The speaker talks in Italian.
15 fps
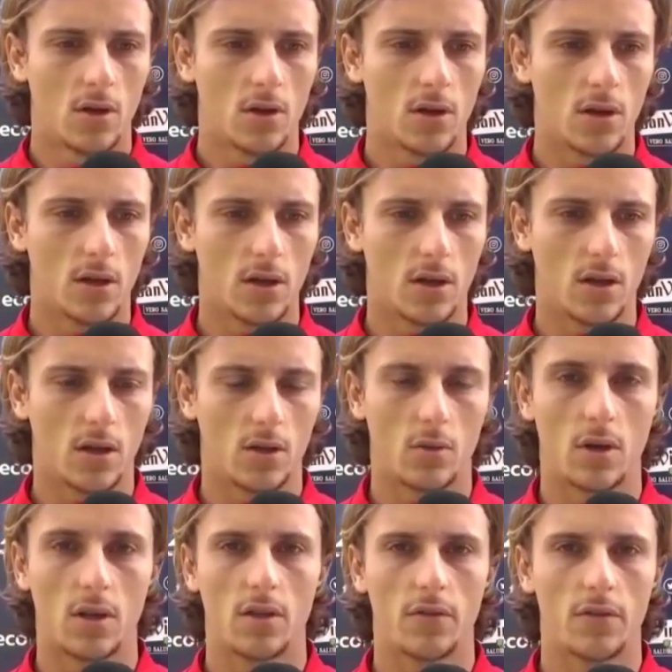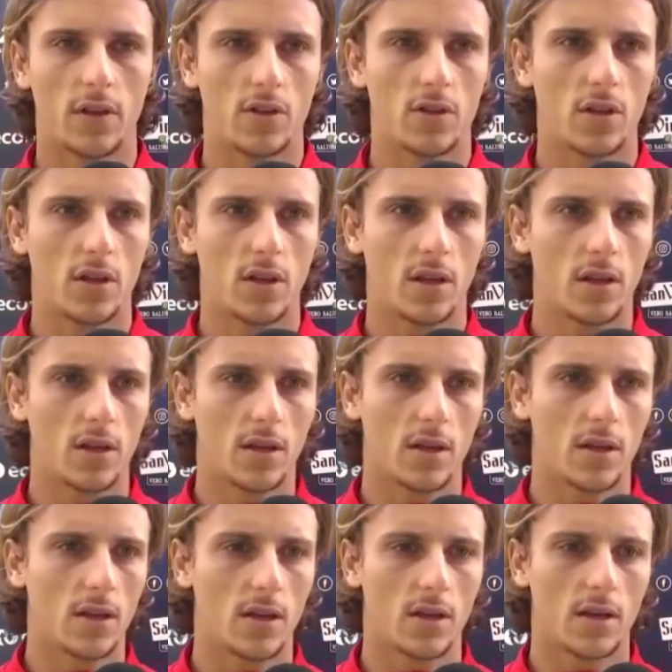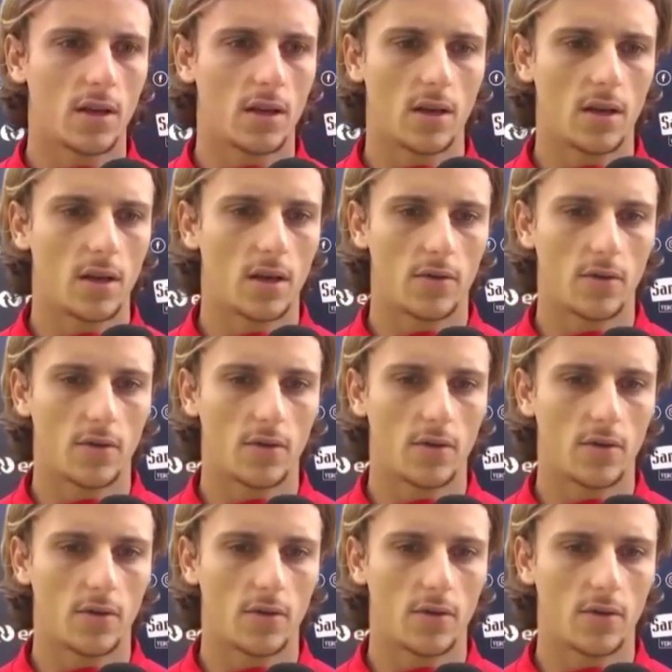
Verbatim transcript: eh, due anni difficili, eh,